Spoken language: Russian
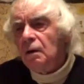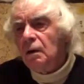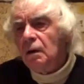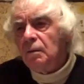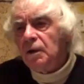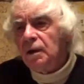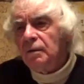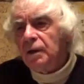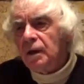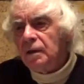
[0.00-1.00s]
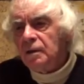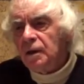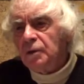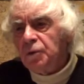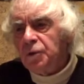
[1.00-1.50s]
А мы говорили на
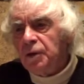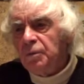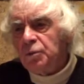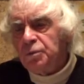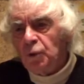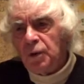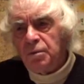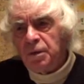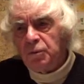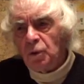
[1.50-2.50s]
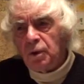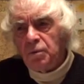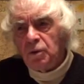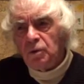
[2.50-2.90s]
эту тему с многими-многими